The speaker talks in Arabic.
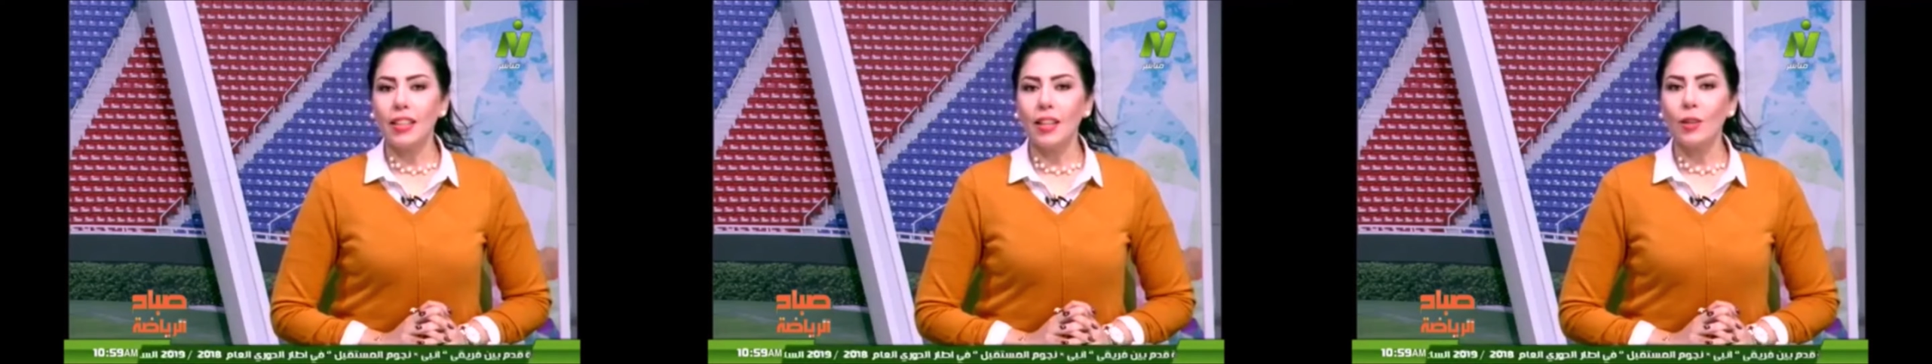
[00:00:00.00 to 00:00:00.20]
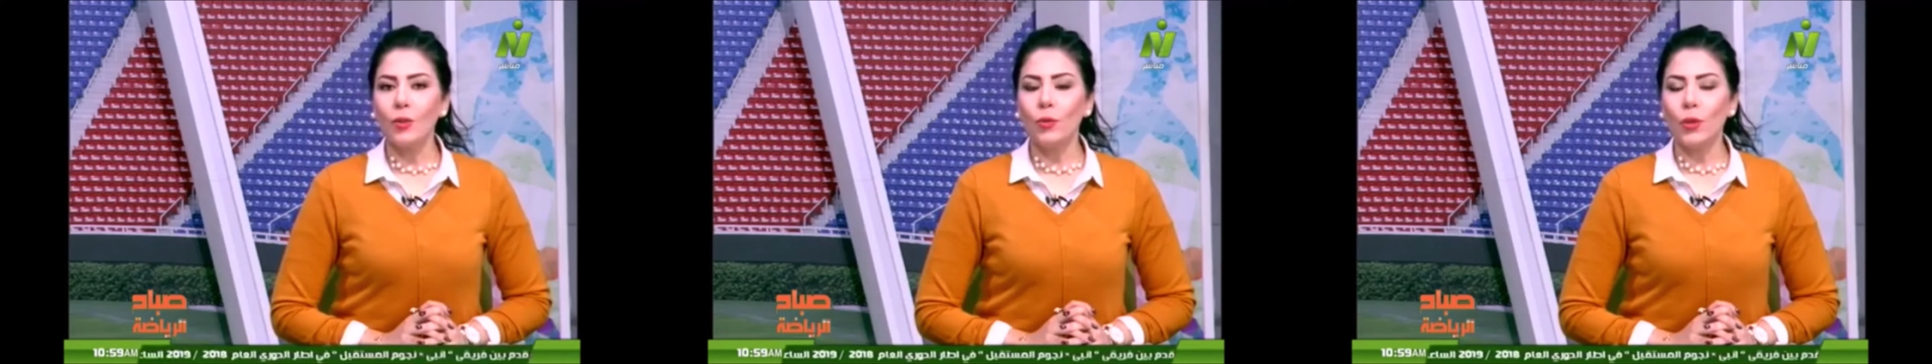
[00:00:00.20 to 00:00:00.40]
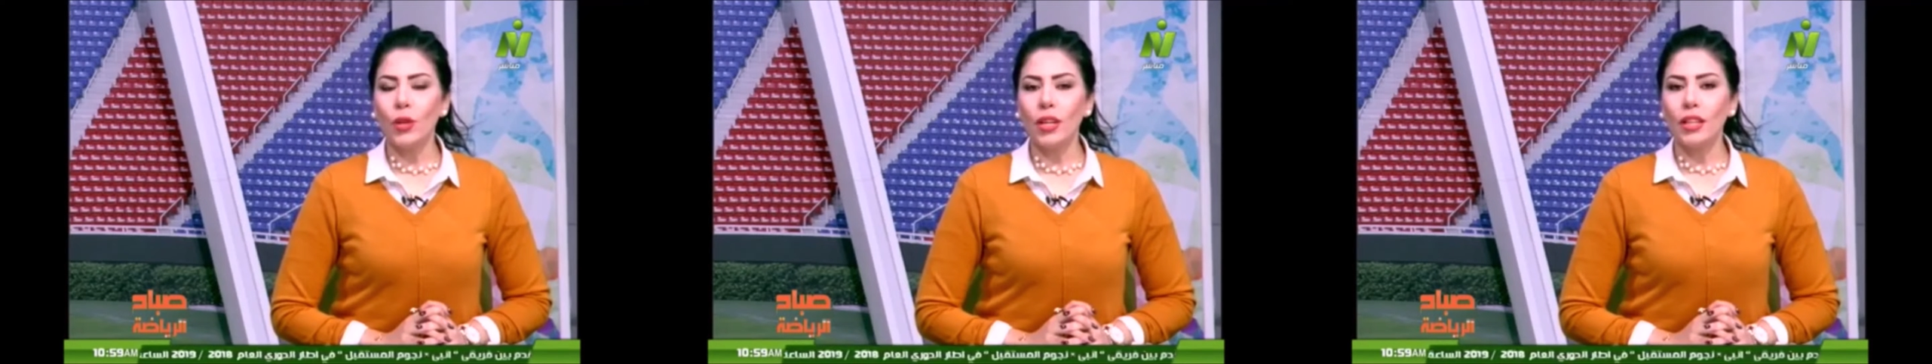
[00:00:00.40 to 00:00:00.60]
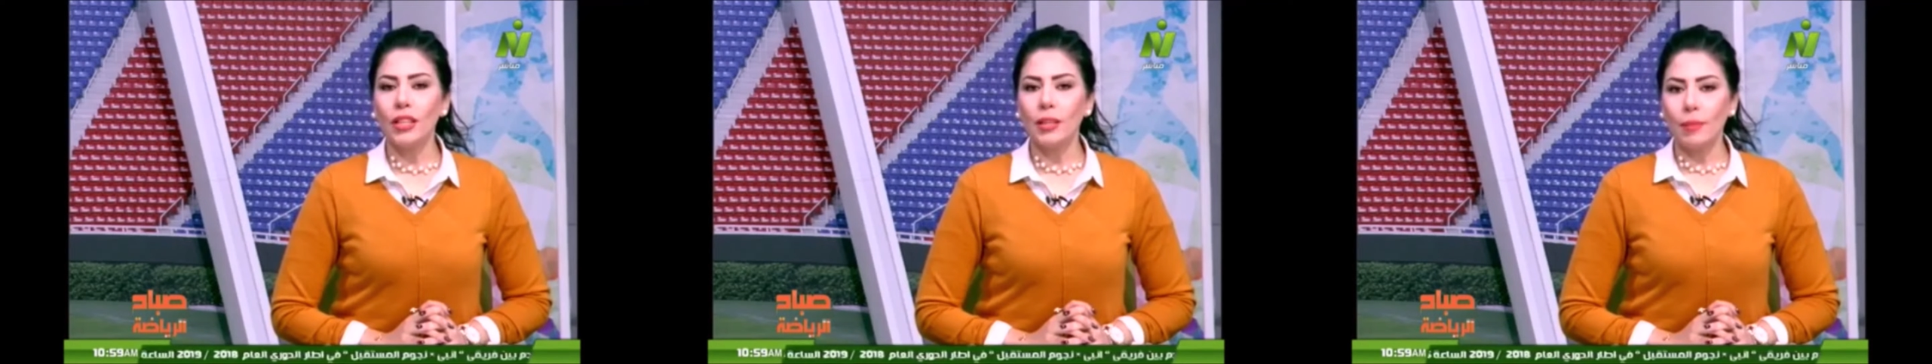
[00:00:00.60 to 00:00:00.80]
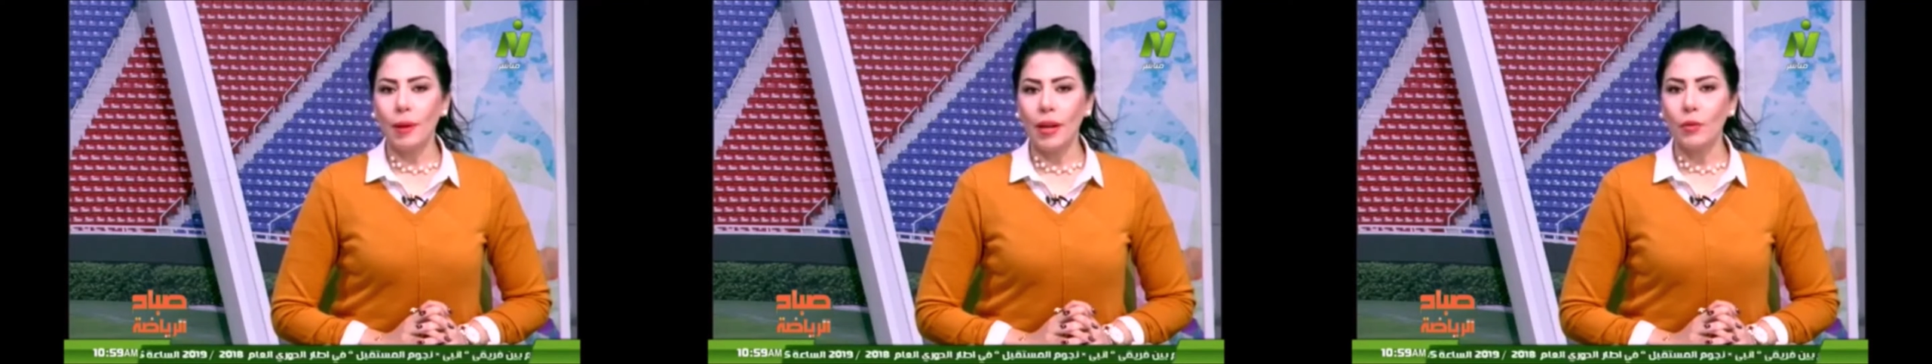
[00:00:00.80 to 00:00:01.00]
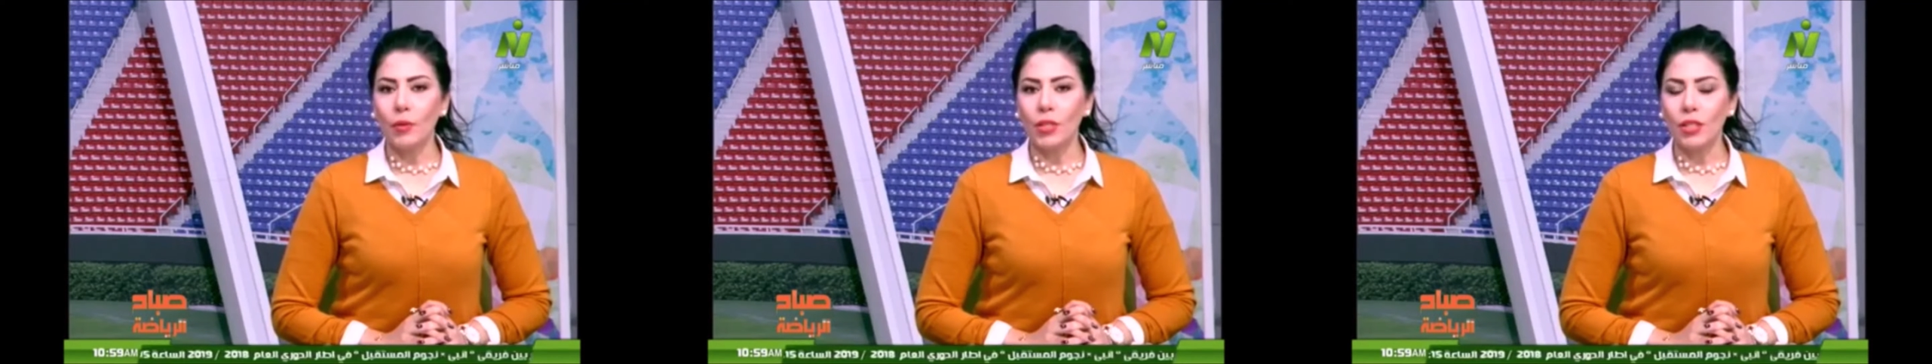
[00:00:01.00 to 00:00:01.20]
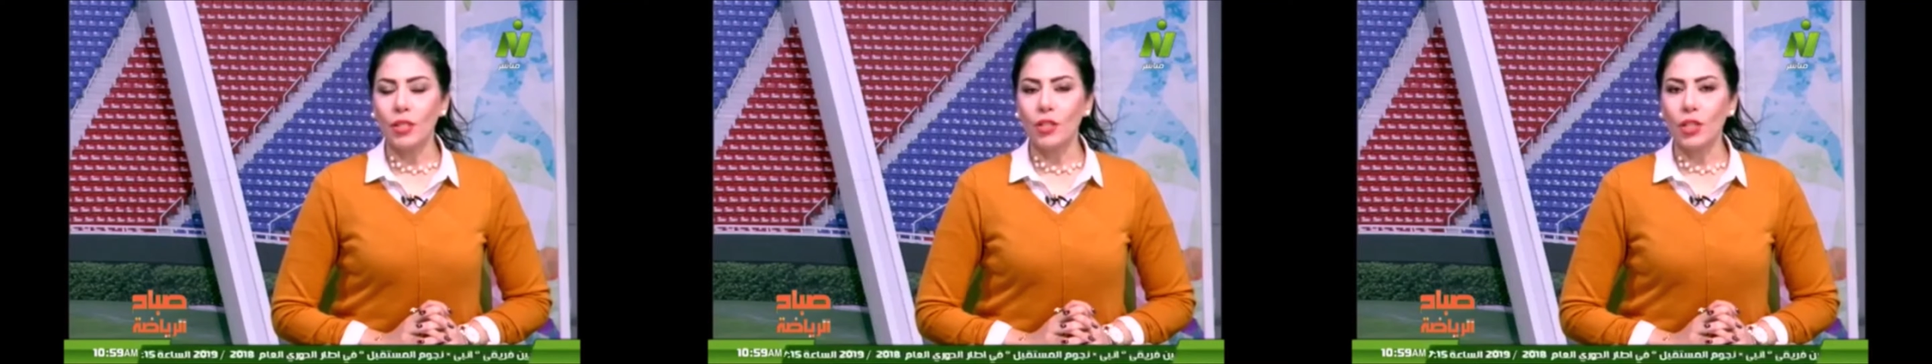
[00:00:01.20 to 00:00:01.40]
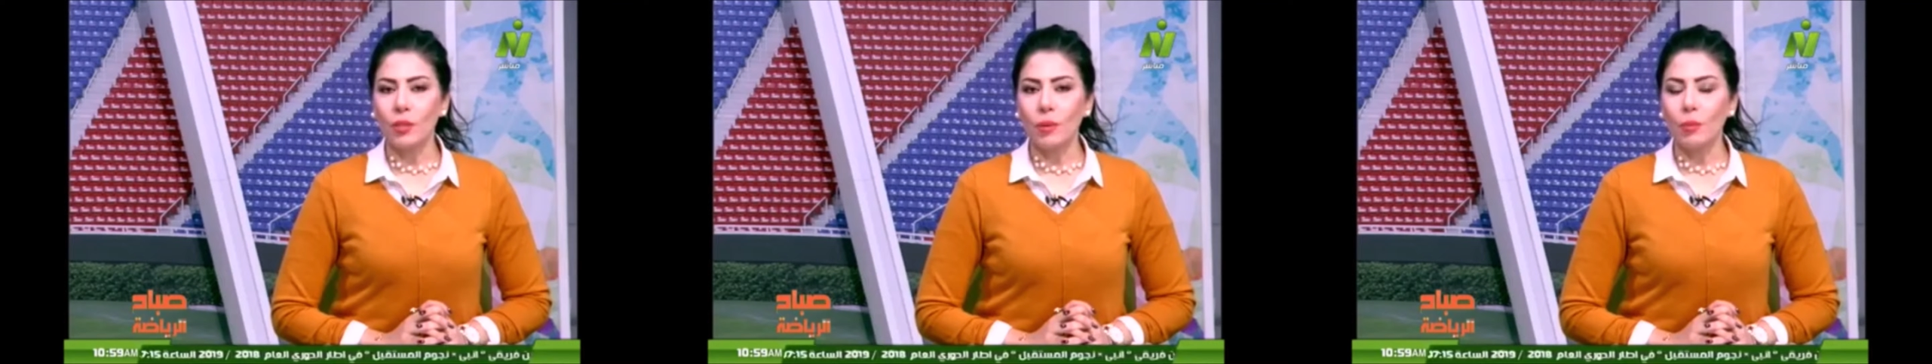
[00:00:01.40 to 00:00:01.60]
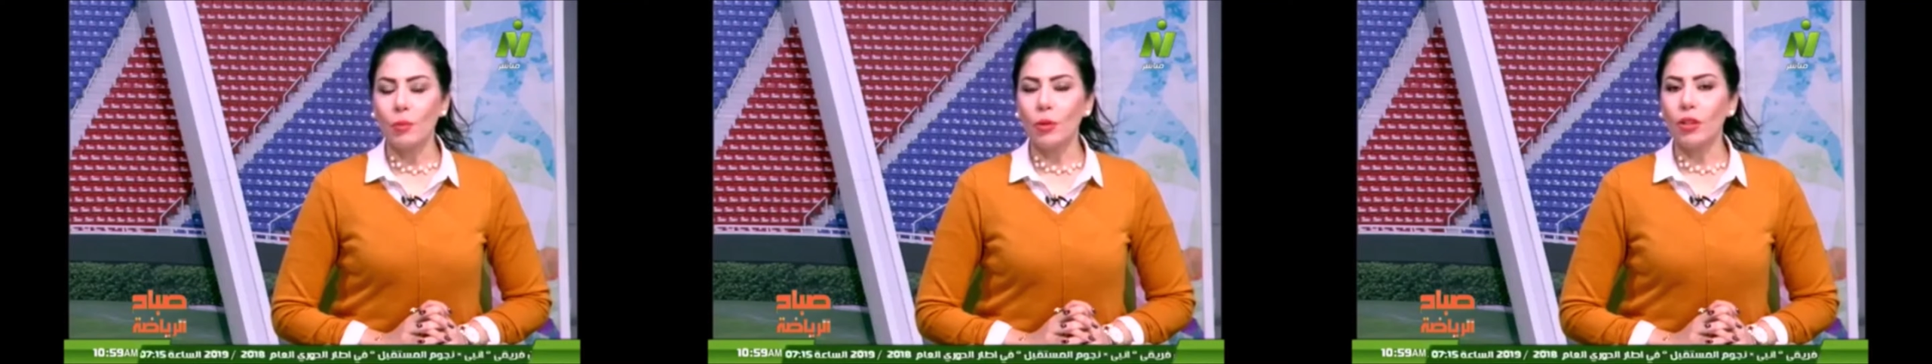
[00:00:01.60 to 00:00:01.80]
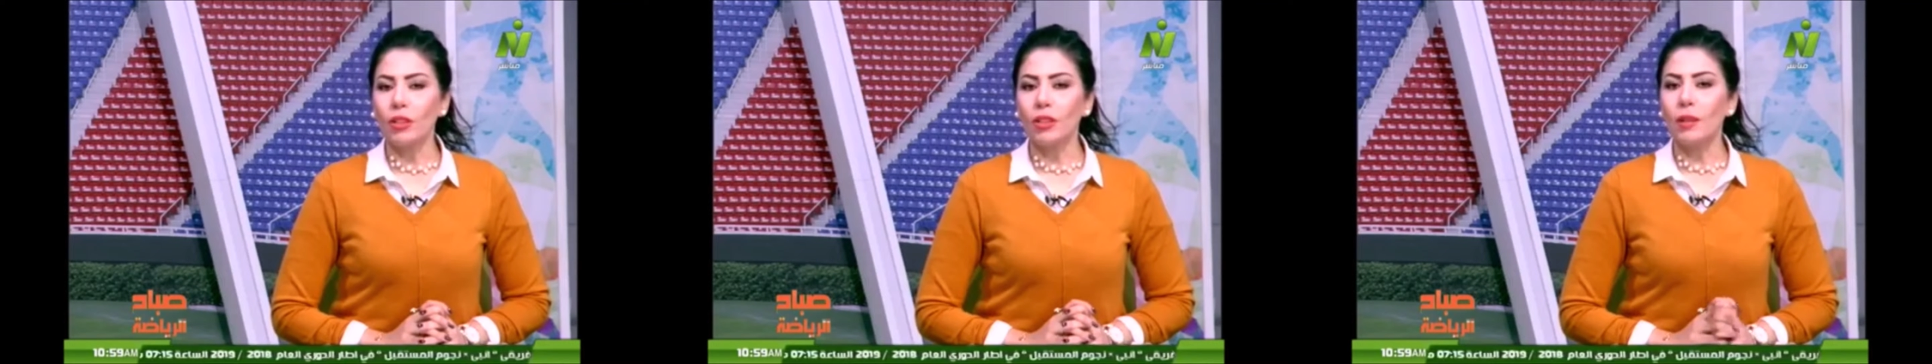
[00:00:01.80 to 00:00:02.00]
ده واجتماع وزير
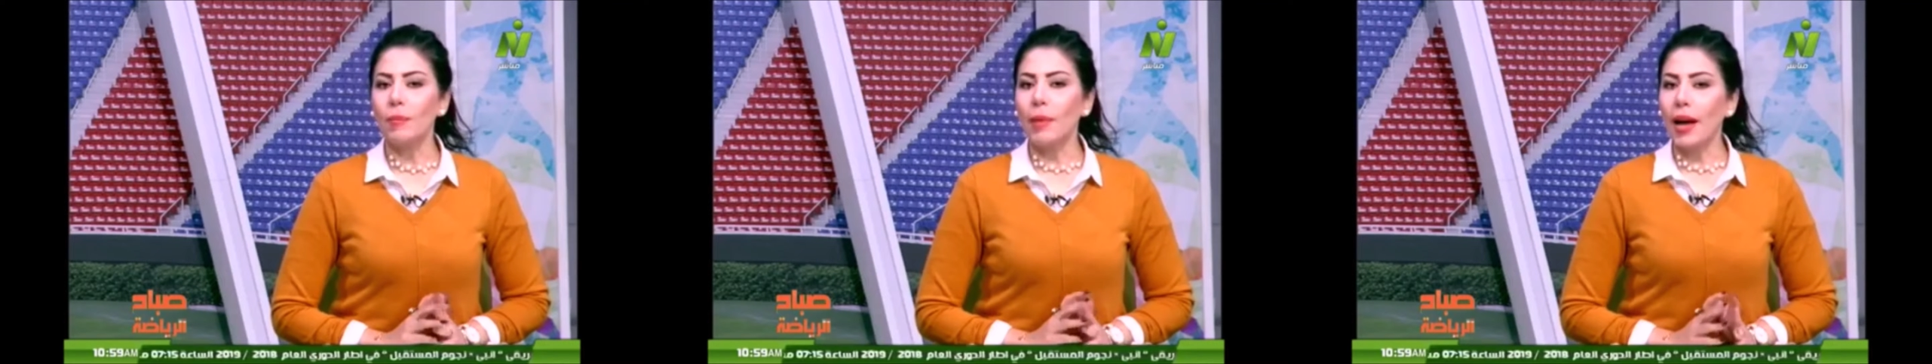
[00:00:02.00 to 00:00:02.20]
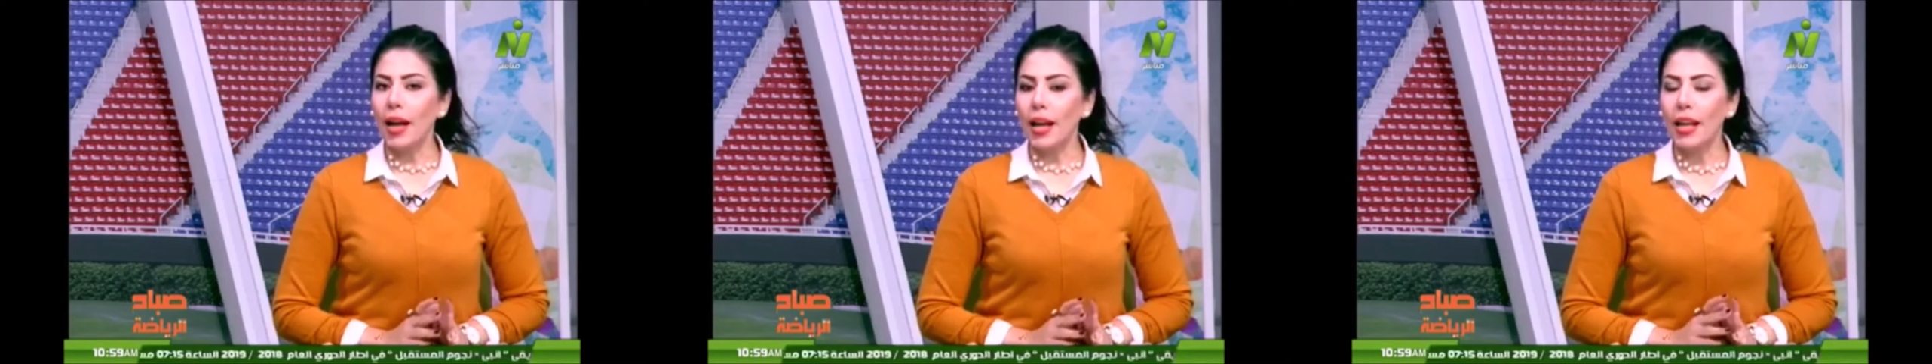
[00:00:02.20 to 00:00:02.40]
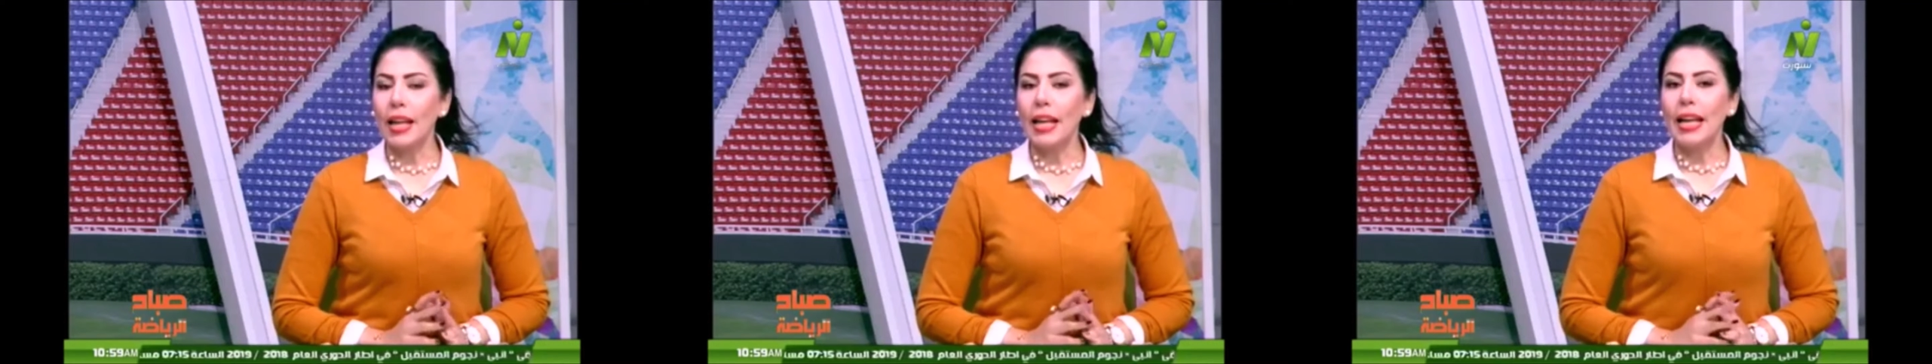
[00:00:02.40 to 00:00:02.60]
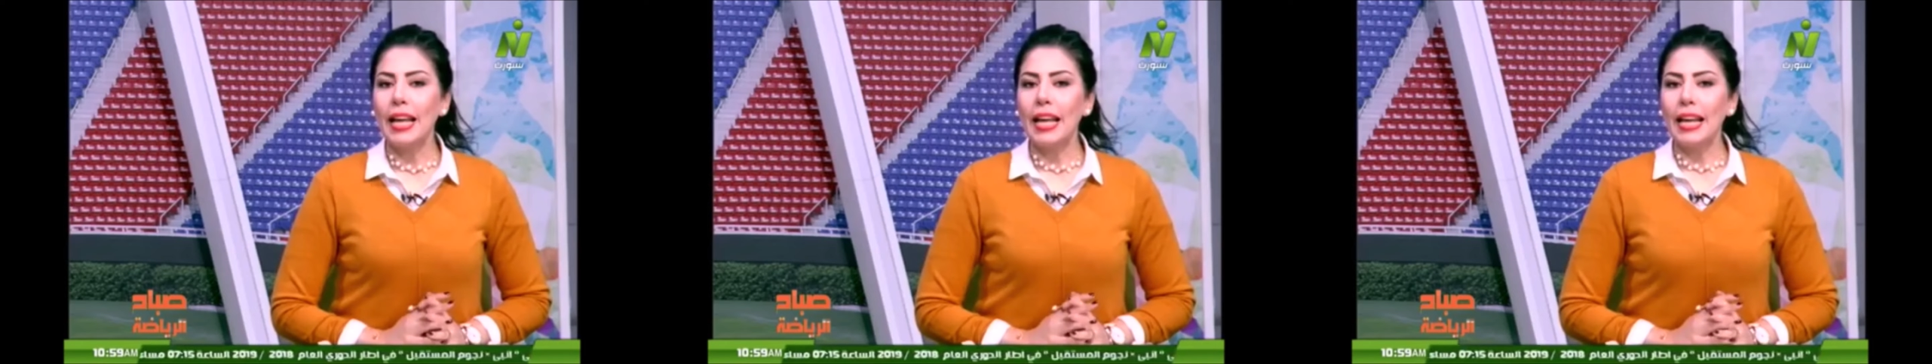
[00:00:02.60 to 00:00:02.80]
الشباب والرياضة مع